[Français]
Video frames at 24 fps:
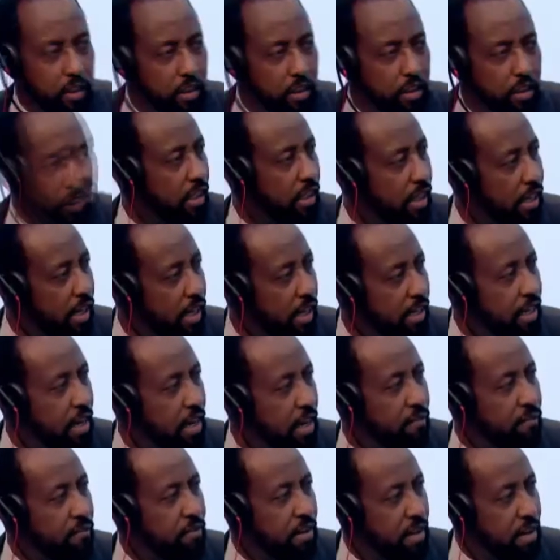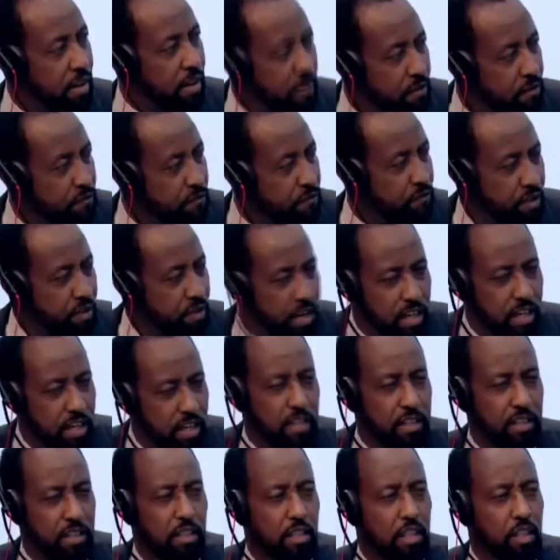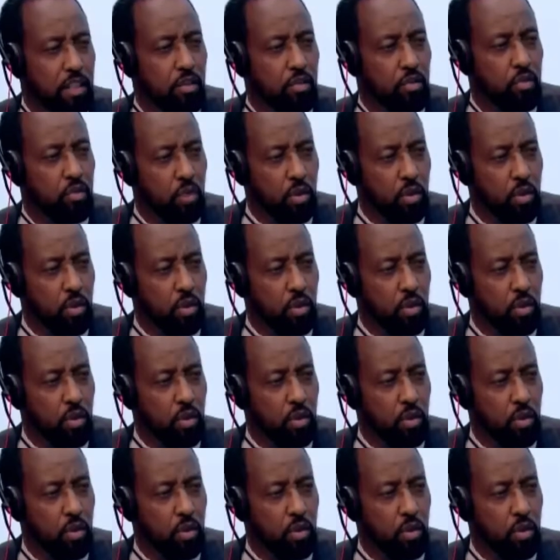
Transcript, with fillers: Je savais que vous pouviez le faire